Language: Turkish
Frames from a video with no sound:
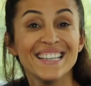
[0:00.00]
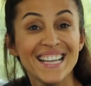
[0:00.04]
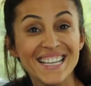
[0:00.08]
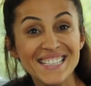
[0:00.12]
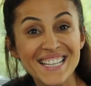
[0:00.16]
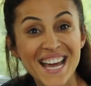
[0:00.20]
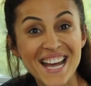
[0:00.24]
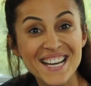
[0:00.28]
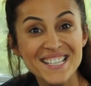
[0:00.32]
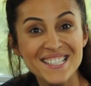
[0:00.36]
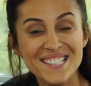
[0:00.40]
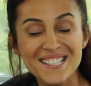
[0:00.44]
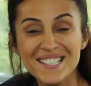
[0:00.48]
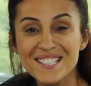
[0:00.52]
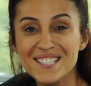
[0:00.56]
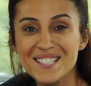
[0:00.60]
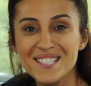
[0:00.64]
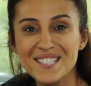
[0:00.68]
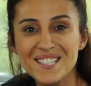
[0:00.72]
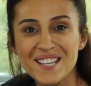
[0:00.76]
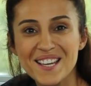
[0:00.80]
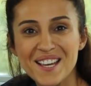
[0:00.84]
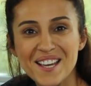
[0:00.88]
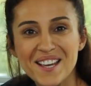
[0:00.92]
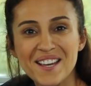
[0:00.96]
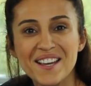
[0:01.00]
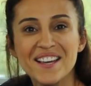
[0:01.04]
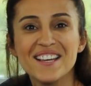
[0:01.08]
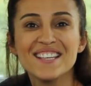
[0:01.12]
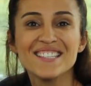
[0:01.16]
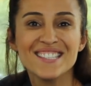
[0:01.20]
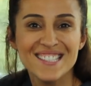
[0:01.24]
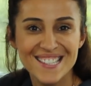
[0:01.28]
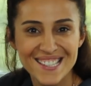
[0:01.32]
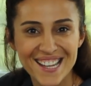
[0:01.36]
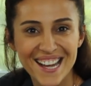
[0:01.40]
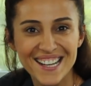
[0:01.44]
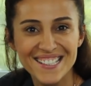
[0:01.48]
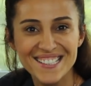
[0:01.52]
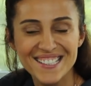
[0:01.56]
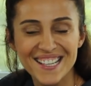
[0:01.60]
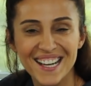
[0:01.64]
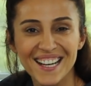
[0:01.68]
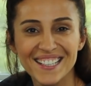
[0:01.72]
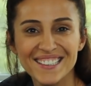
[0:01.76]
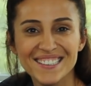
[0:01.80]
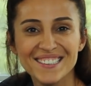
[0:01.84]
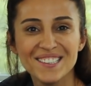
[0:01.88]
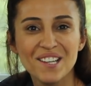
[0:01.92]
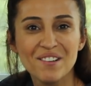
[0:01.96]
Ne dersiniz? Slide
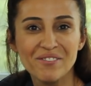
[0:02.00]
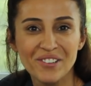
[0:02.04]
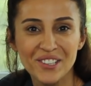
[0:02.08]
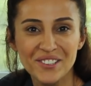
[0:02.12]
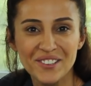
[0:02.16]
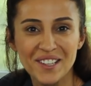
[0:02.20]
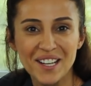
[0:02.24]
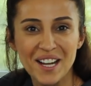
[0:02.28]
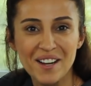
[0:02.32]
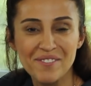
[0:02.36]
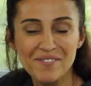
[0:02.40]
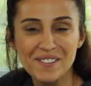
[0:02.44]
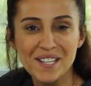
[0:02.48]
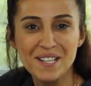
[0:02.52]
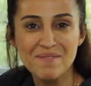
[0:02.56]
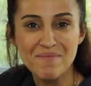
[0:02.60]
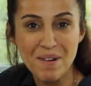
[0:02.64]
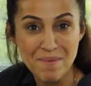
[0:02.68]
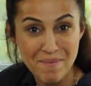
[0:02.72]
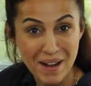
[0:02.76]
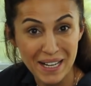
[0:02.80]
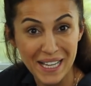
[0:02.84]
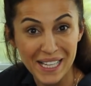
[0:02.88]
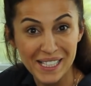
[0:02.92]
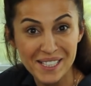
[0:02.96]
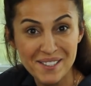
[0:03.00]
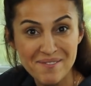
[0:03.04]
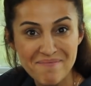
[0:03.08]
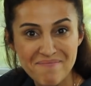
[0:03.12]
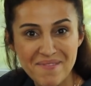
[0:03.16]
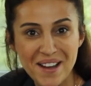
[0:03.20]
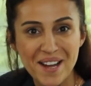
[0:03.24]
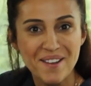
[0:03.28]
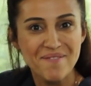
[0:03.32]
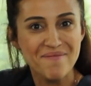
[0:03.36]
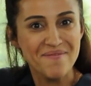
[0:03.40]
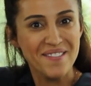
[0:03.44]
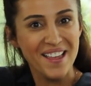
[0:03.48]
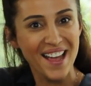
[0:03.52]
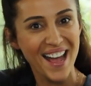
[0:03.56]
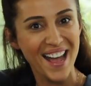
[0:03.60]
halinde fotoğraflarıma bakalım mı?